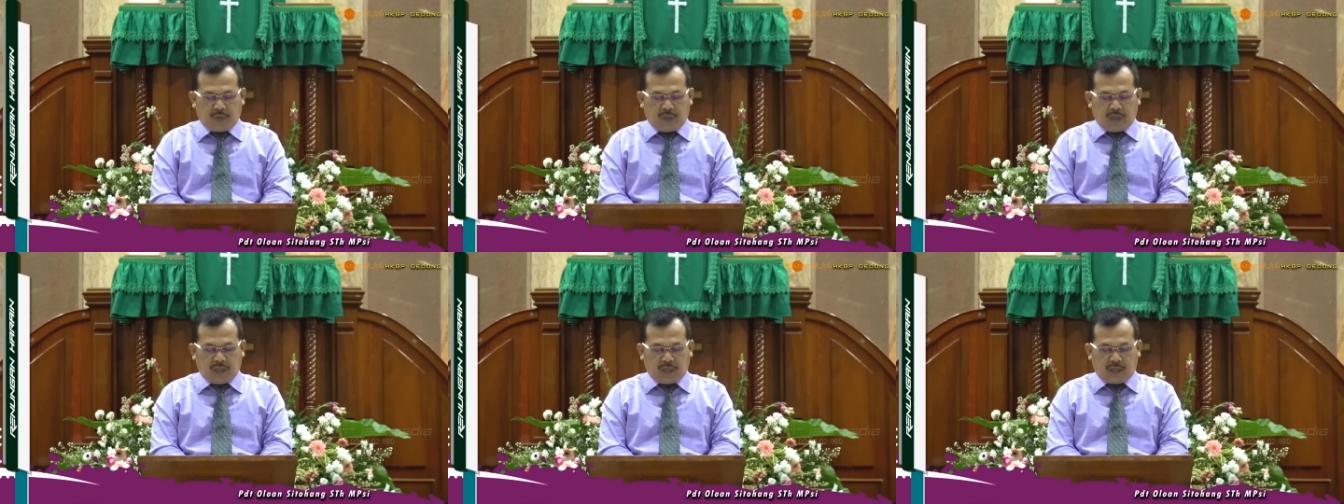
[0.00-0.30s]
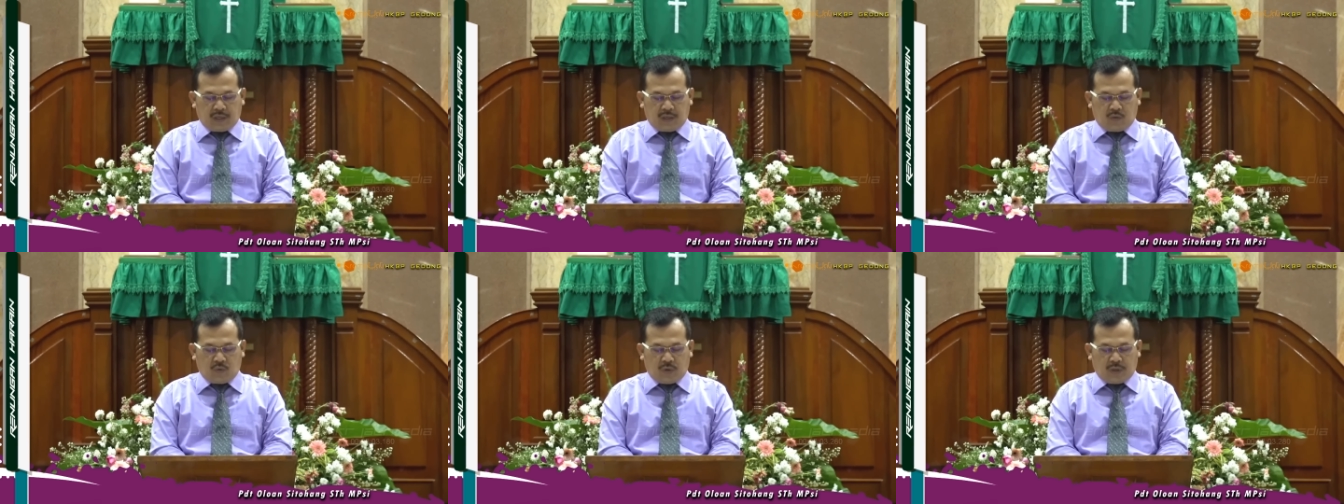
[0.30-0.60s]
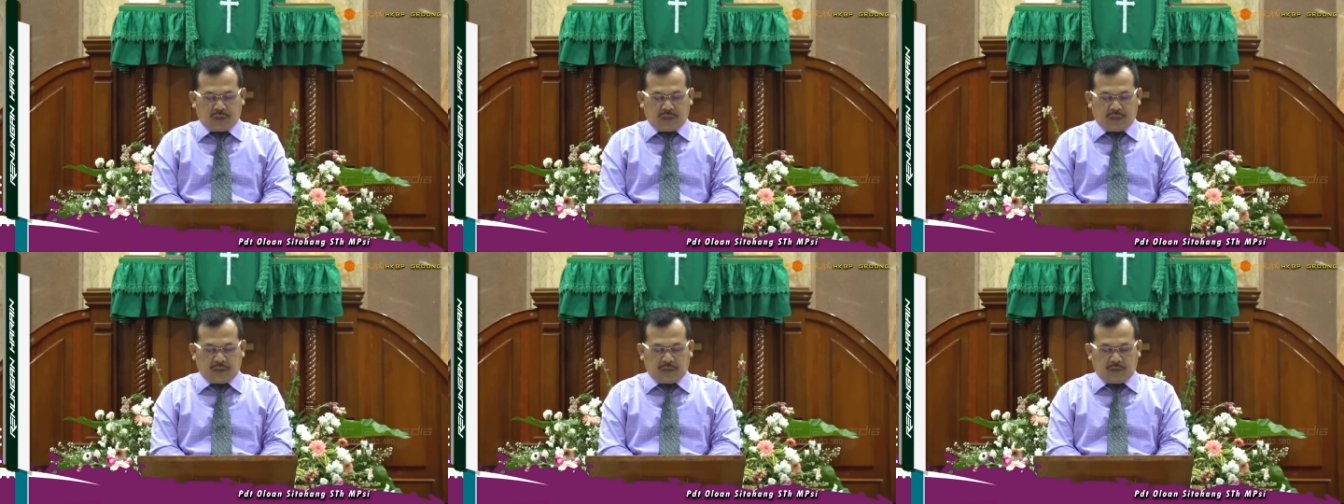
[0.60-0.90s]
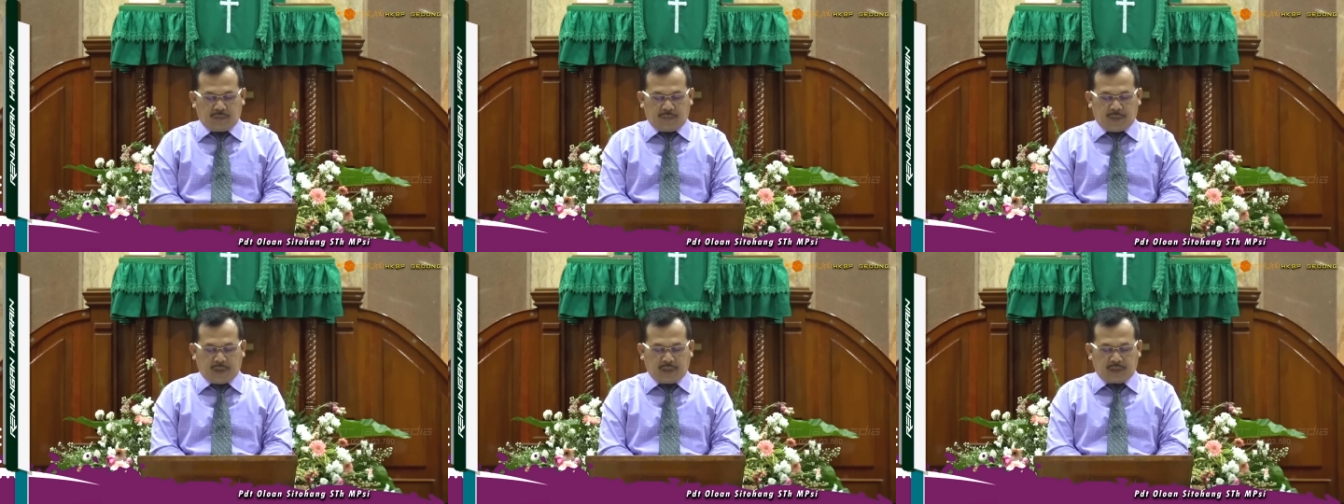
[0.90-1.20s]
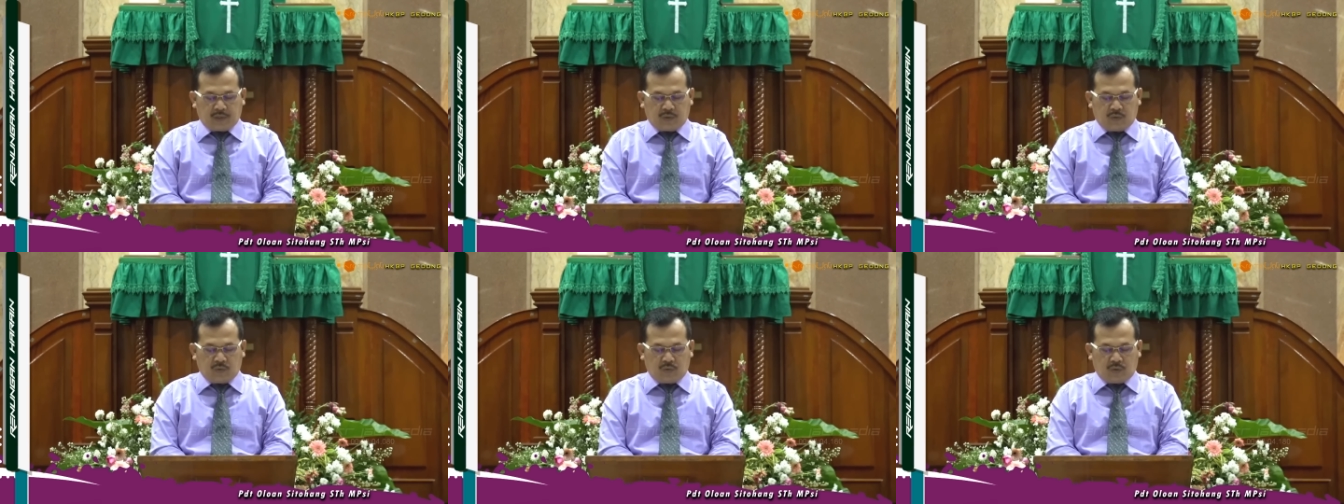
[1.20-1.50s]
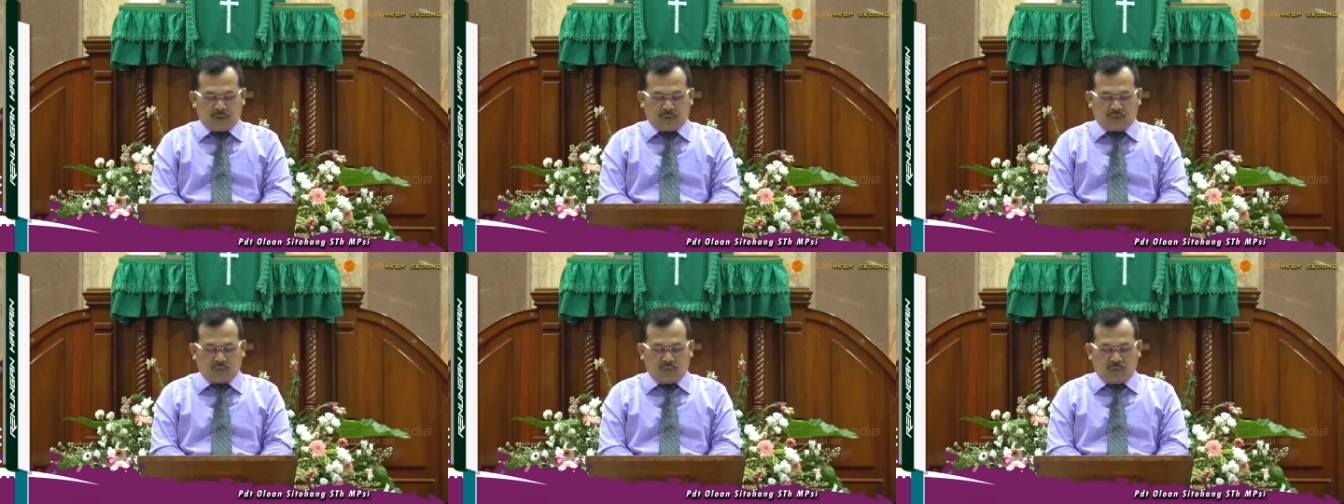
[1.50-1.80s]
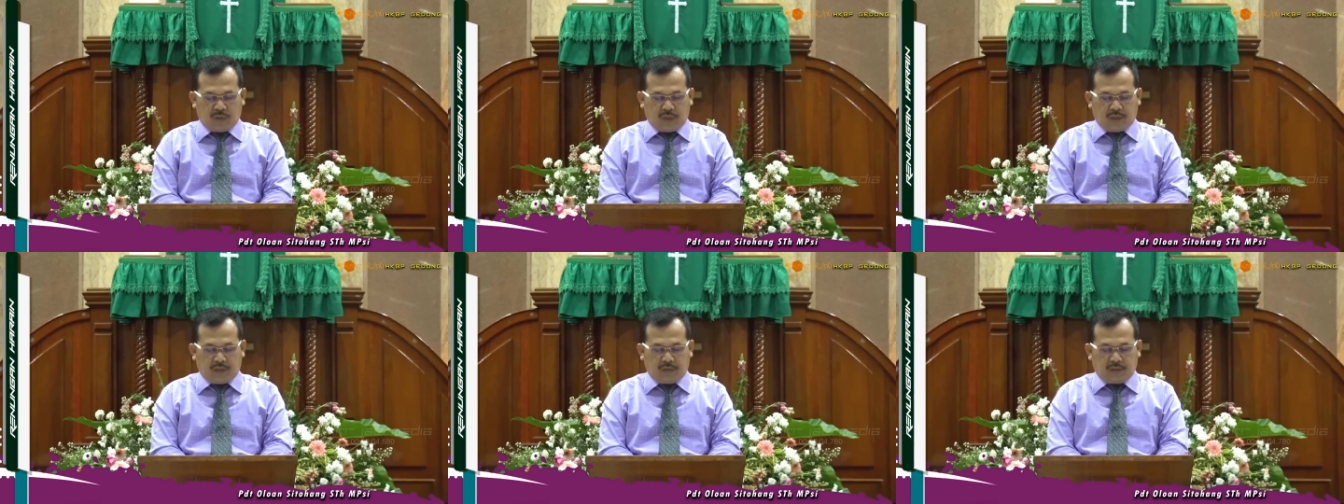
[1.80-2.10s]
Berilah kekuatan kepada seluruh orang
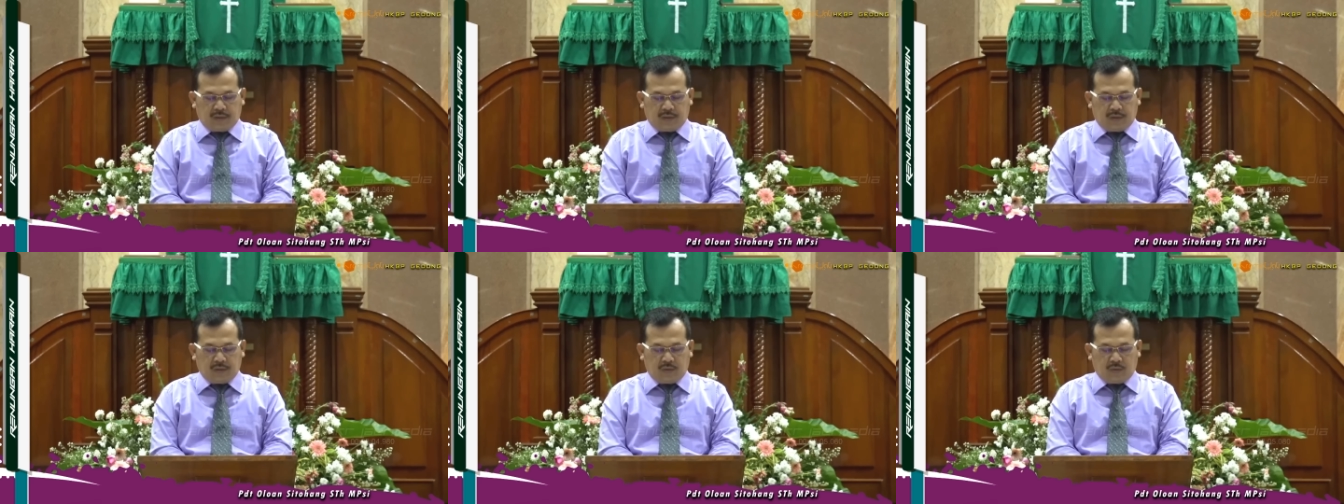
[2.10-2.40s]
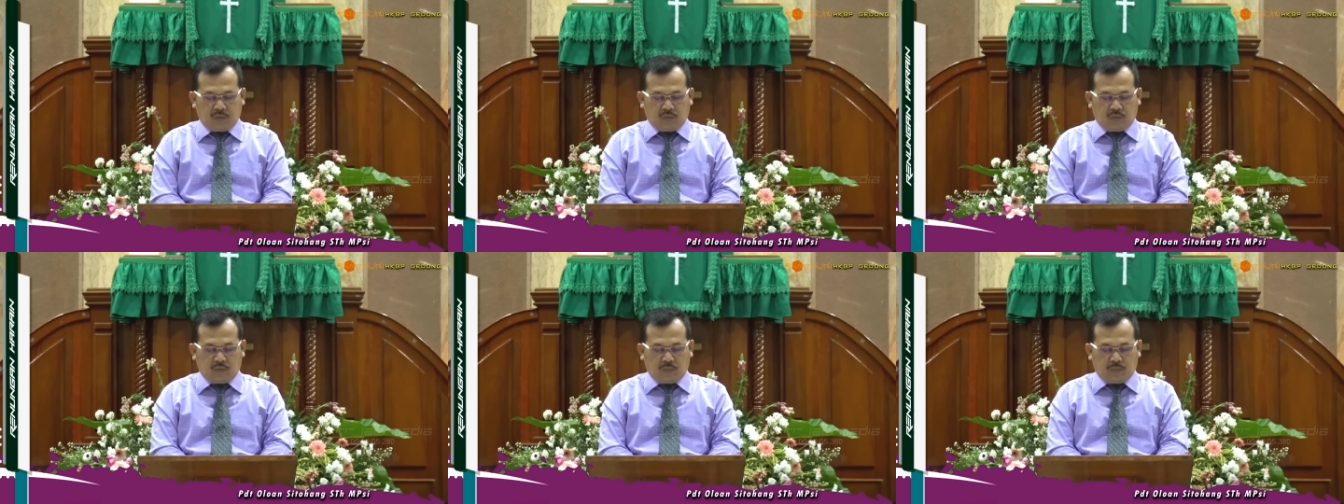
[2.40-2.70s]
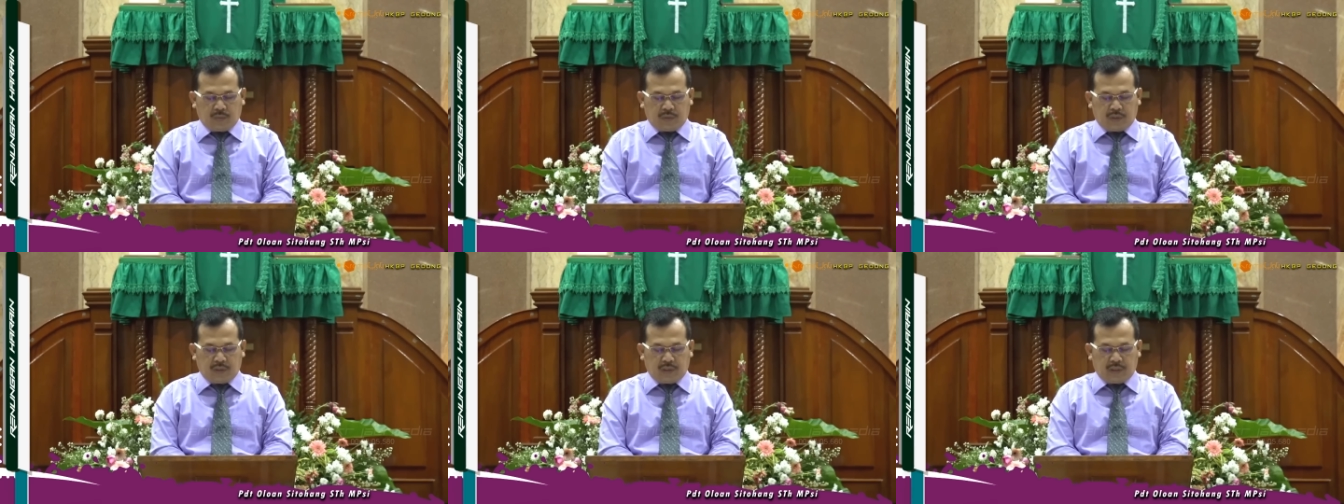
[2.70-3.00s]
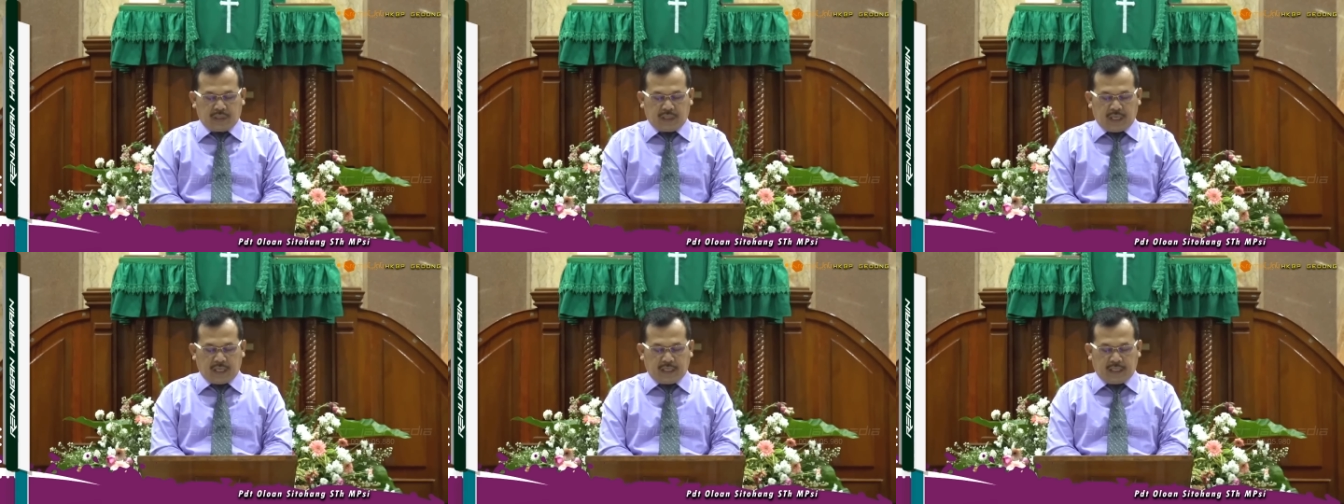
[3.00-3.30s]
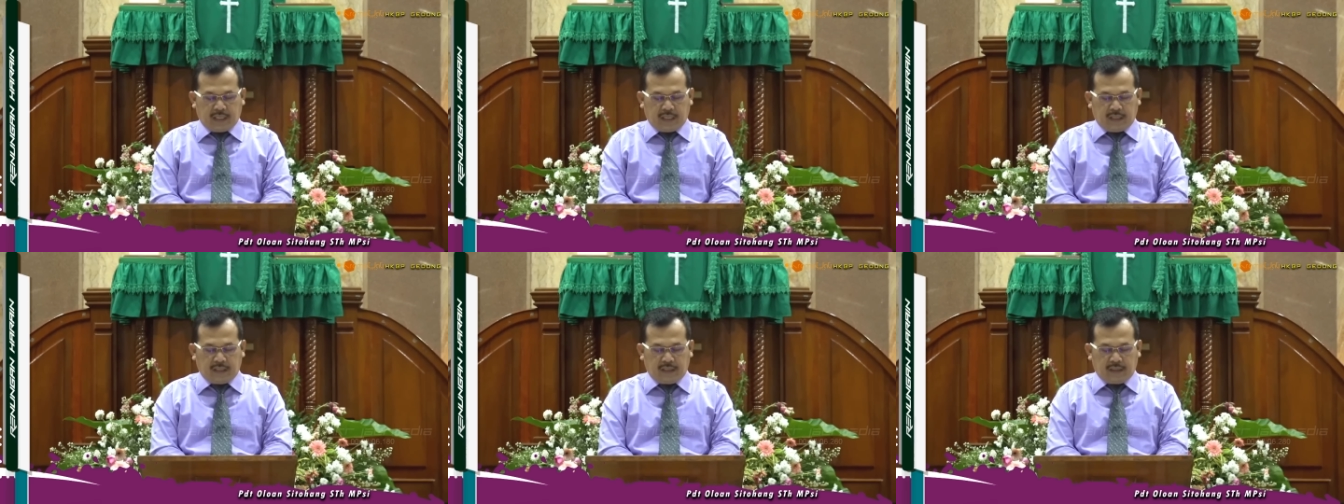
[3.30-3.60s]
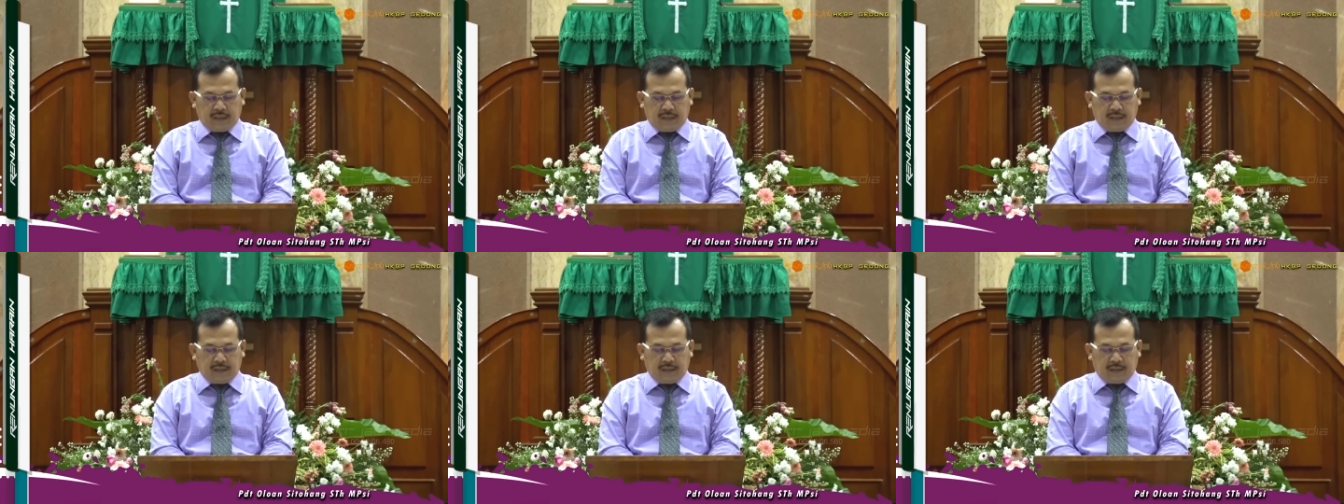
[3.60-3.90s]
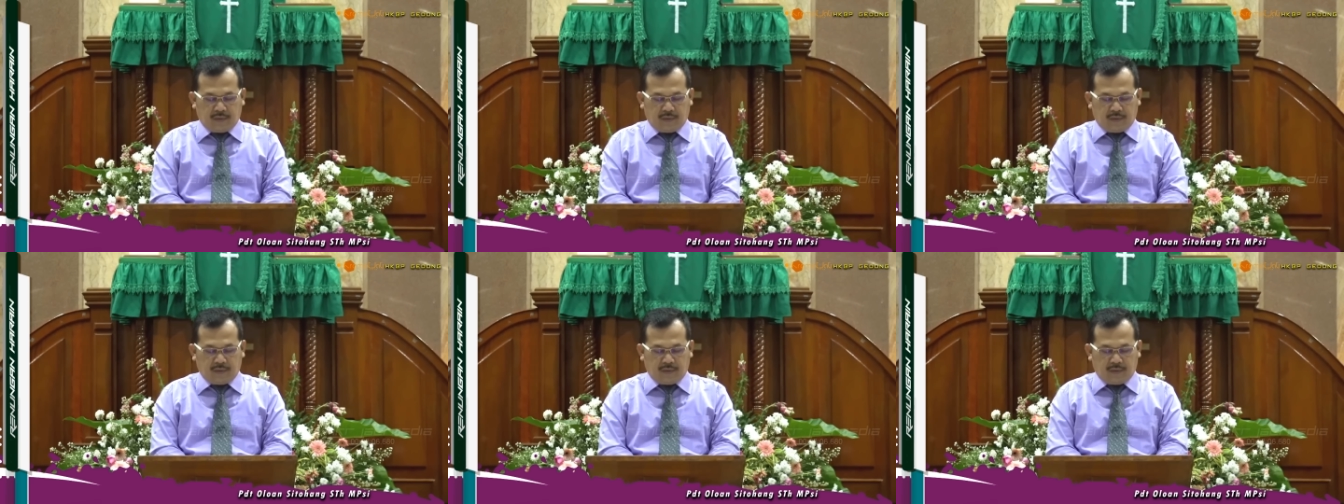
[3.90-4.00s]
tua untuk menjadi teladan.